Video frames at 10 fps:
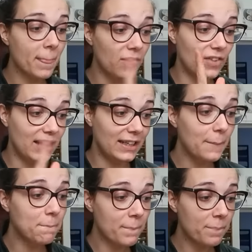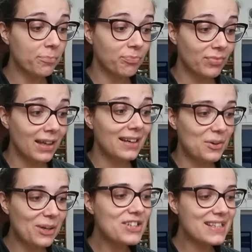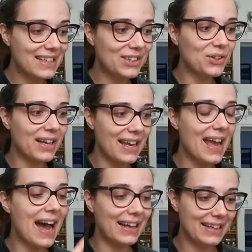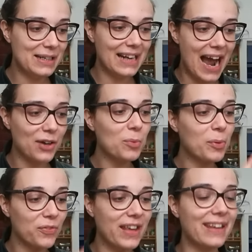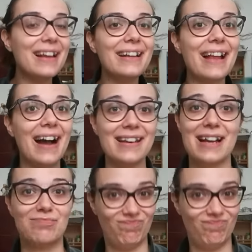Vedi? Qua c'è scritto che ah, il grano proviene dall'Italia.